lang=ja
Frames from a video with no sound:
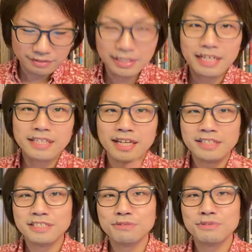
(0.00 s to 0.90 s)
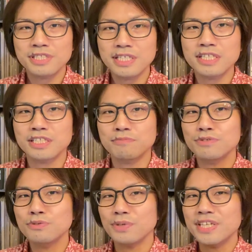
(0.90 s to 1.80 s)
成り立ちとして自
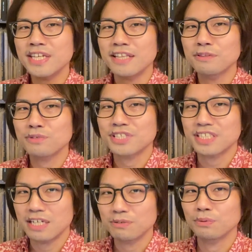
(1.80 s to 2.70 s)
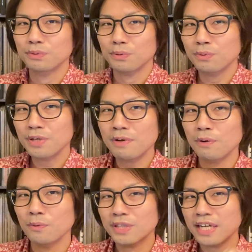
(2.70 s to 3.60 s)
分の意見と違うこと、これ
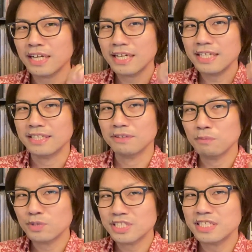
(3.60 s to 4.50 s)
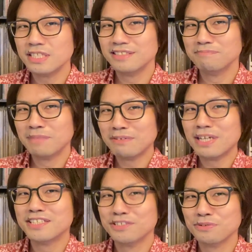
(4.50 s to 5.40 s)
はお互い持ち場
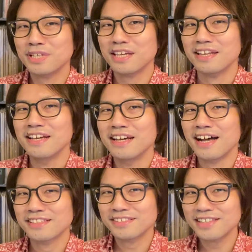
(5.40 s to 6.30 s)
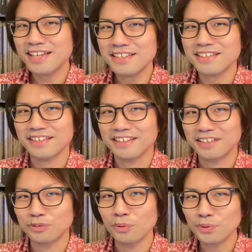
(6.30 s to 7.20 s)
は一緒で発言権
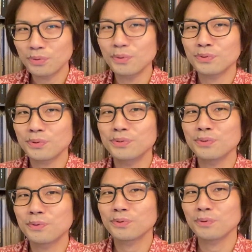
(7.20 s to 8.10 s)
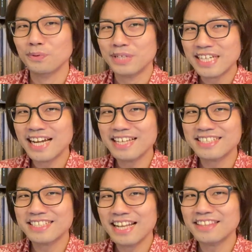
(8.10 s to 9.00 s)
が同等ということを理解
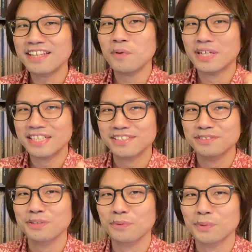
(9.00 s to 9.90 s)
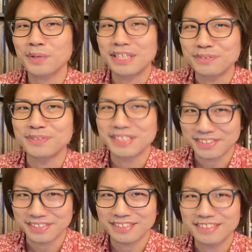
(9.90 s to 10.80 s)
し合ってお話しするってことがルールで
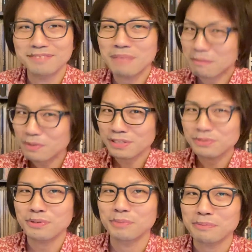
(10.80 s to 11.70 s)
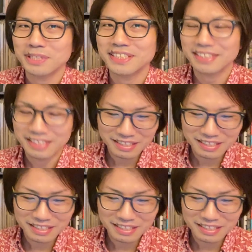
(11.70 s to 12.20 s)
す。まあ僕はそういうふうに思ってます。